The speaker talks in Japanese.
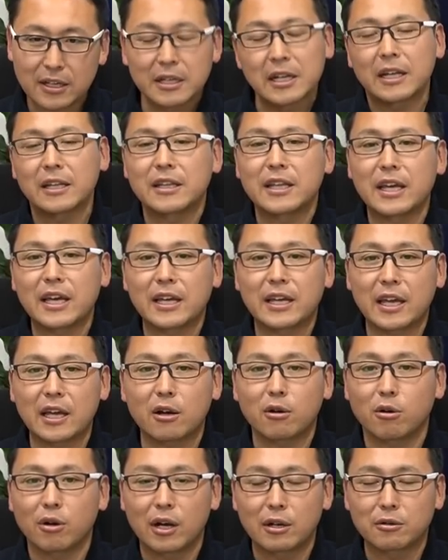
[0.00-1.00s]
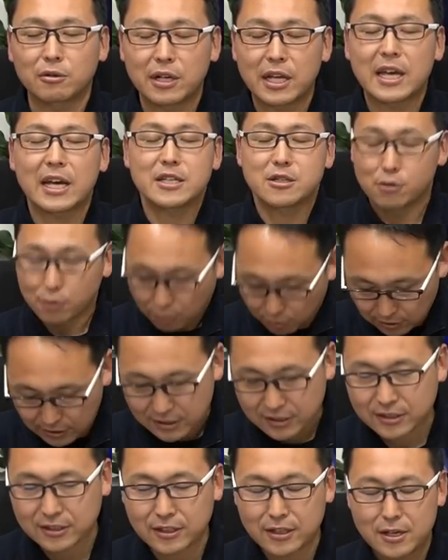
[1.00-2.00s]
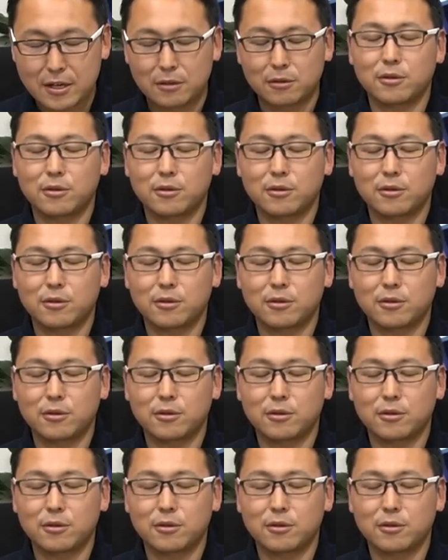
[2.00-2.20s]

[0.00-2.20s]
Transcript: なんで結構あのレア情報です。